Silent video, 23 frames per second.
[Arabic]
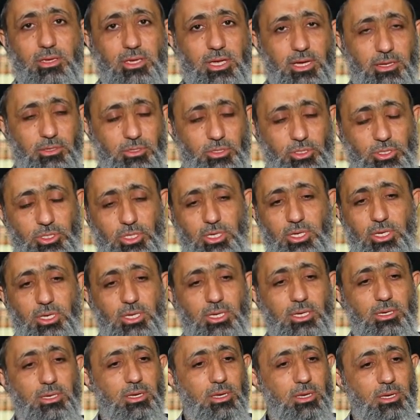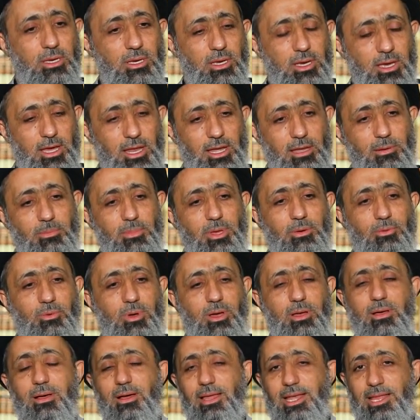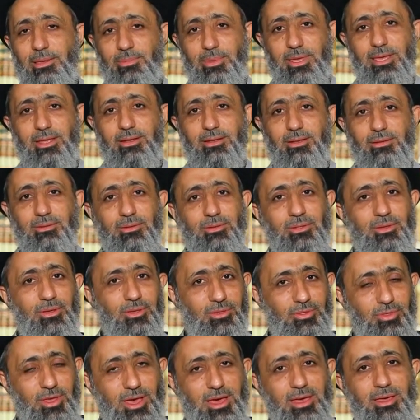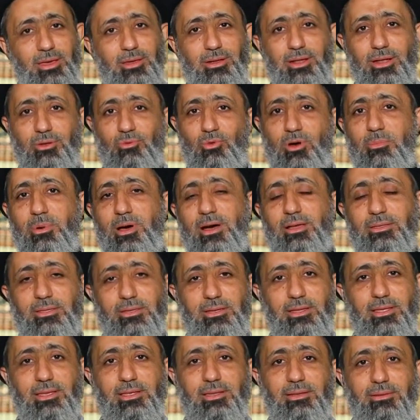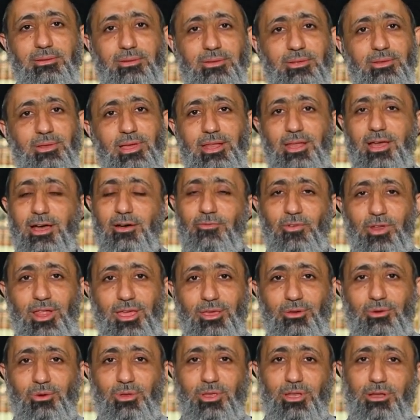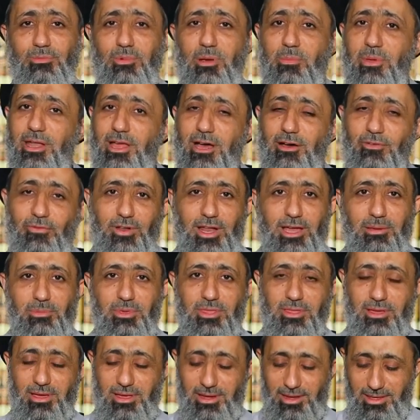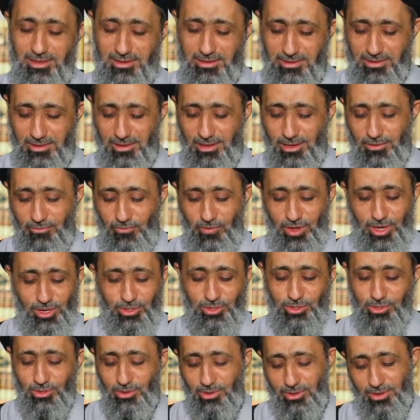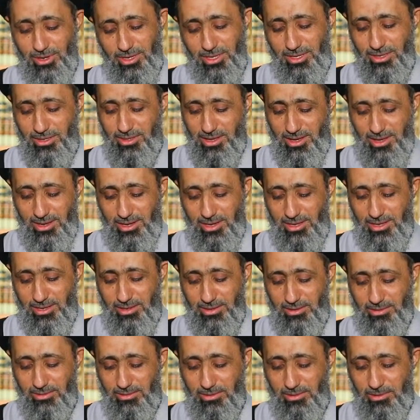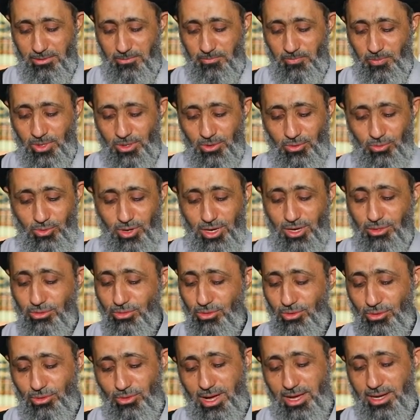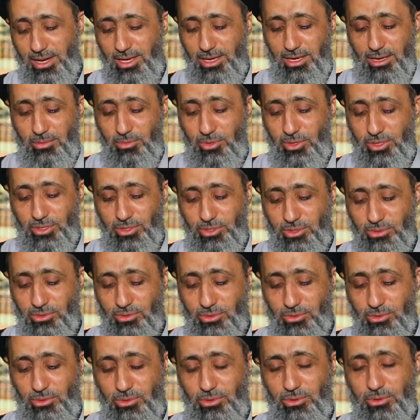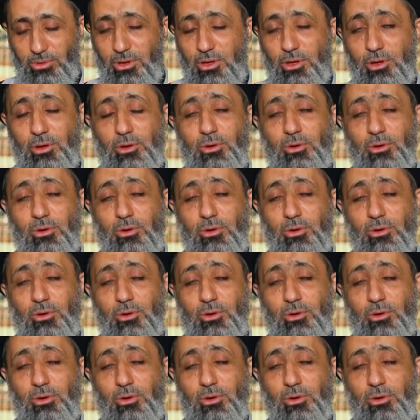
يعني الشيعي قلبا وقالبا ظاهرا وباطنا أنا أفرح يقول الإمام أنا أفرح بذلك فيسرني ذلك ويدخل علي من السرور